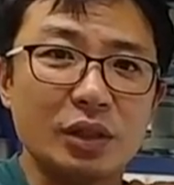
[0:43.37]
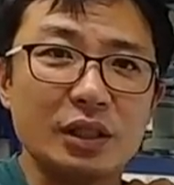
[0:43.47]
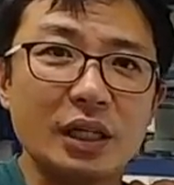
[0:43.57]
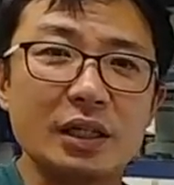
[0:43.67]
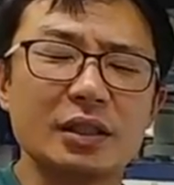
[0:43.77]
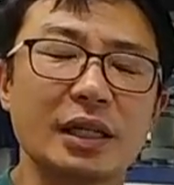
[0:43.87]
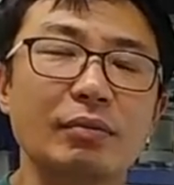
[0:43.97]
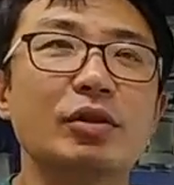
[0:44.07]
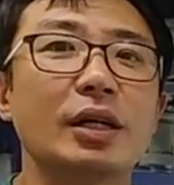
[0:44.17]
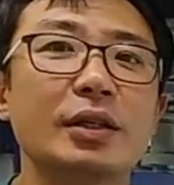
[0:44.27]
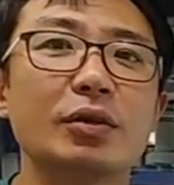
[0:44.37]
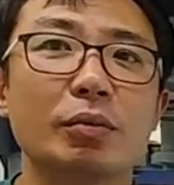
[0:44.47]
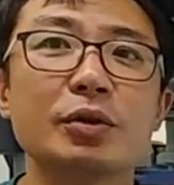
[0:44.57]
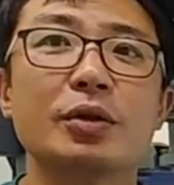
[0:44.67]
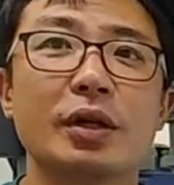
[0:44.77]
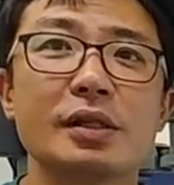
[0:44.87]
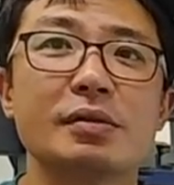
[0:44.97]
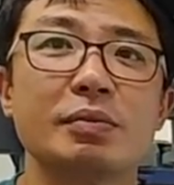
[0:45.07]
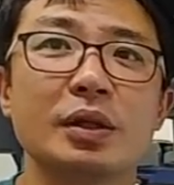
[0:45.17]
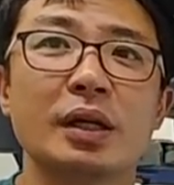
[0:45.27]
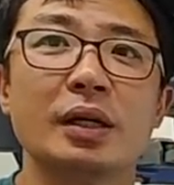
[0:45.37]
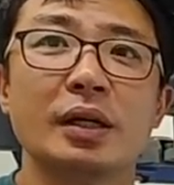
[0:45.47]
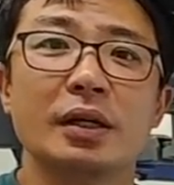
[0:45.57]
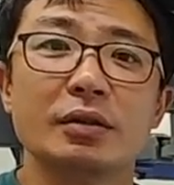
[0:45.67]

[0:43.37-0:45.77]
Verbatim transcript: 디자인은 나무랄 데는 없는 것 같습니다.